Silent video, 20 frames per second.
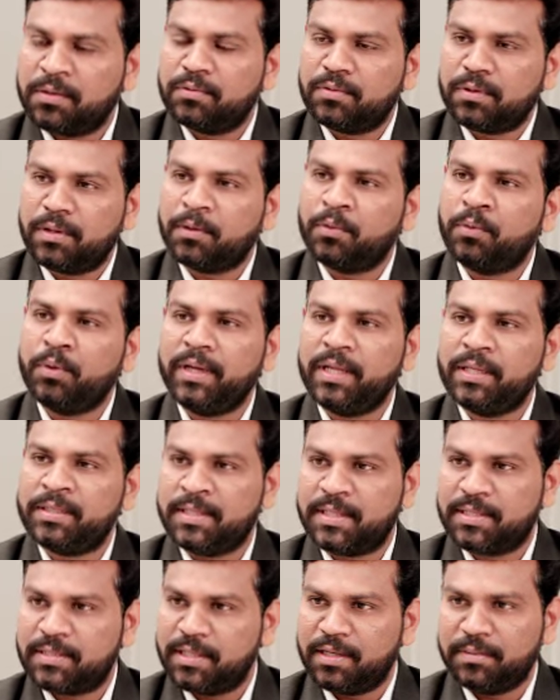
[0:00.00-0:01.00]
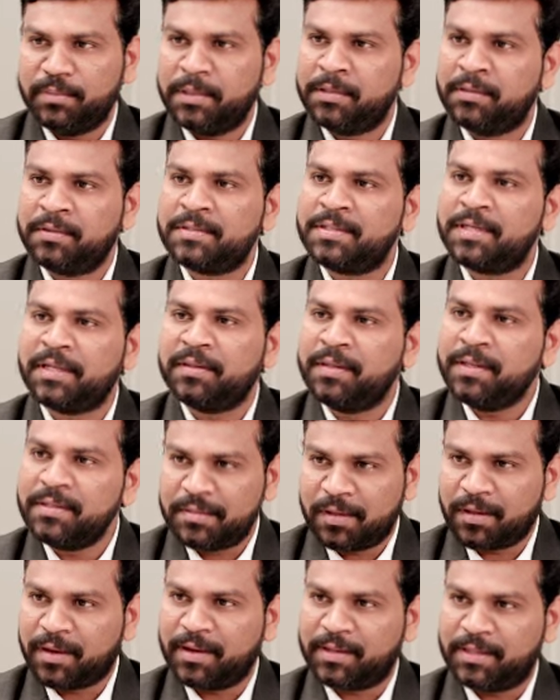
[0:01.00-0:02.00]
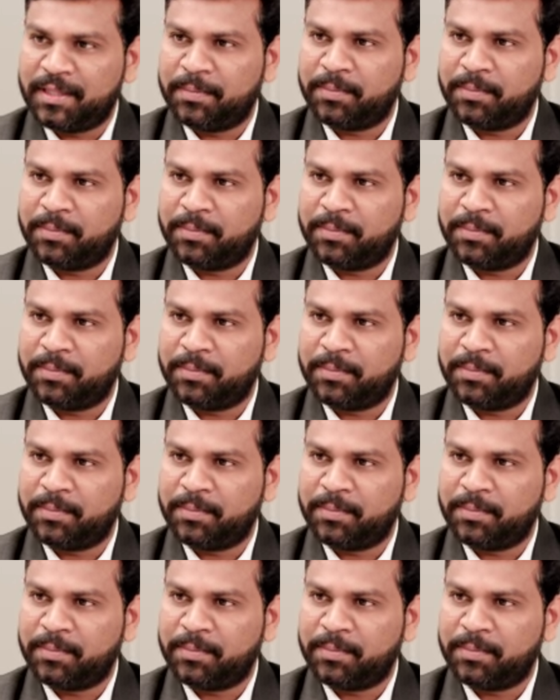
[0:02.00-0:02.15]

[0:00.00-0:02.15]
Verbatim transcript: జరుగుతున్న కొన్ని చర్చలు మీ దృష్టికి తీసుకురాక